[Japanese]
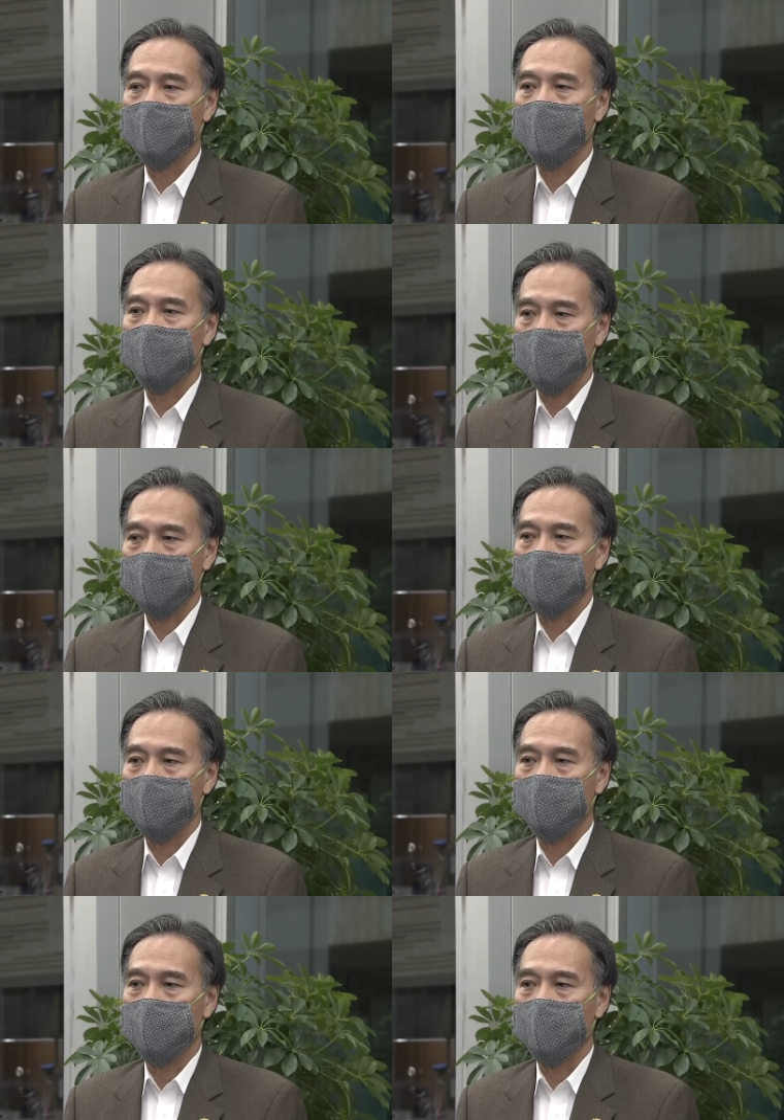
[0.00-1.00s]
え方
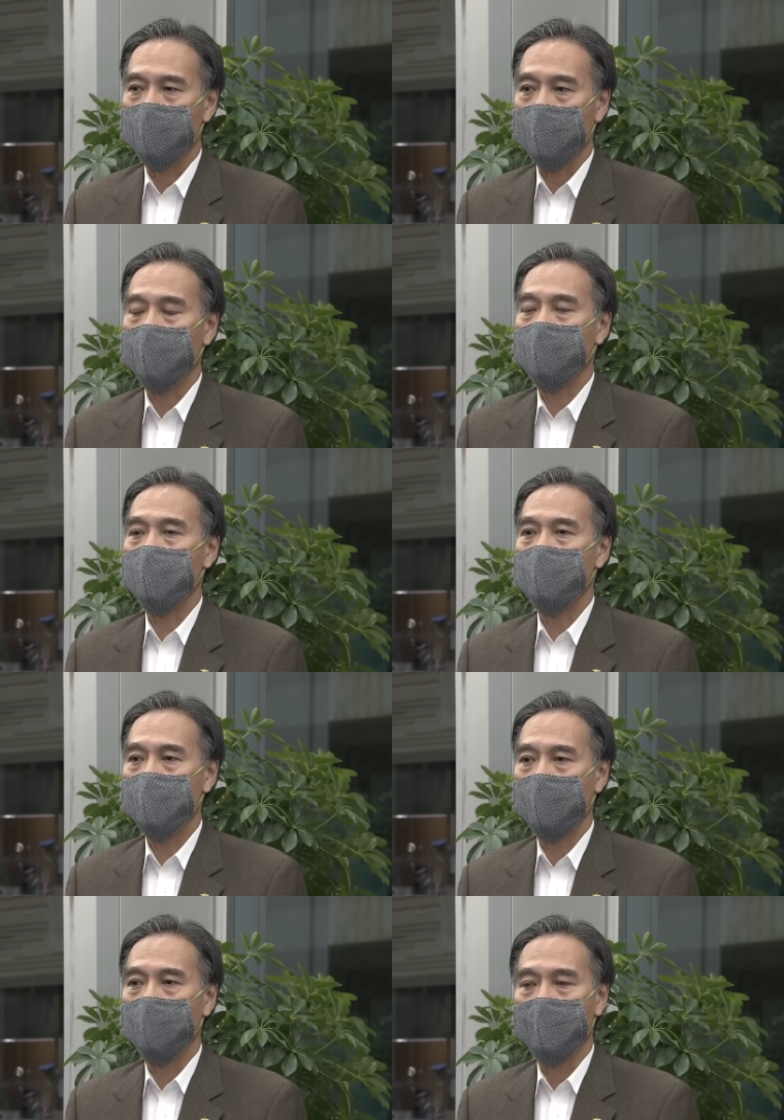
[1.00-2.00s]
針を、ま決定
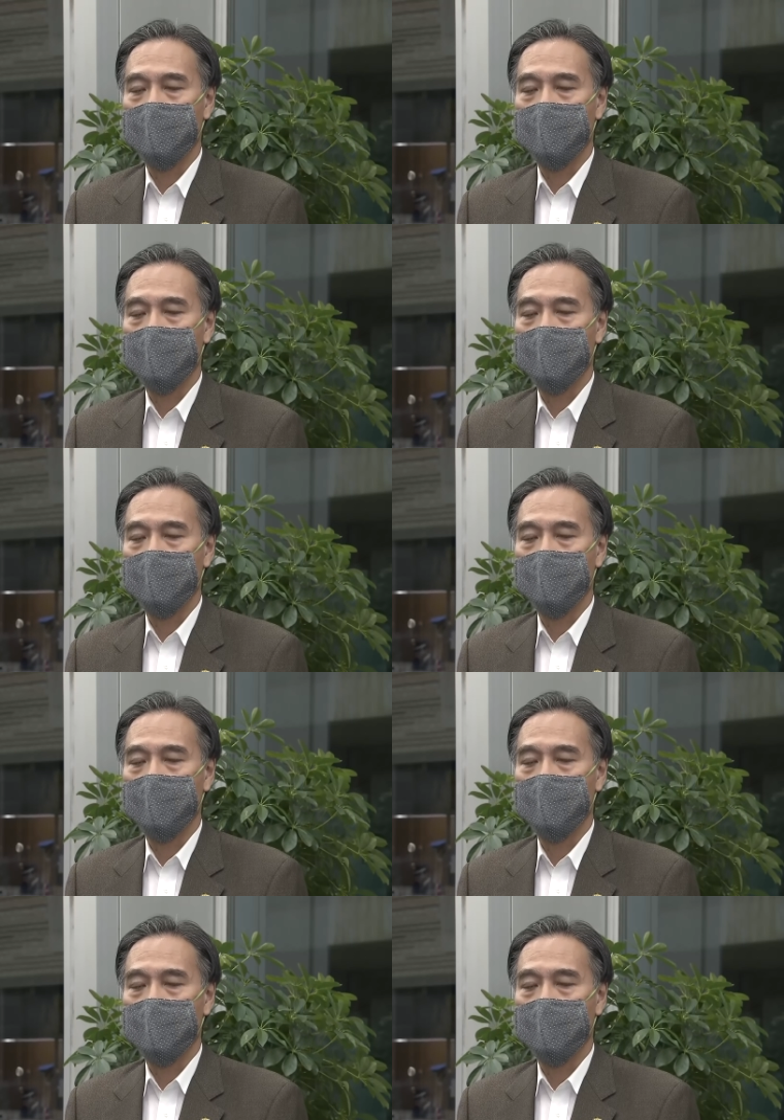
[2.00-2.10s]
して、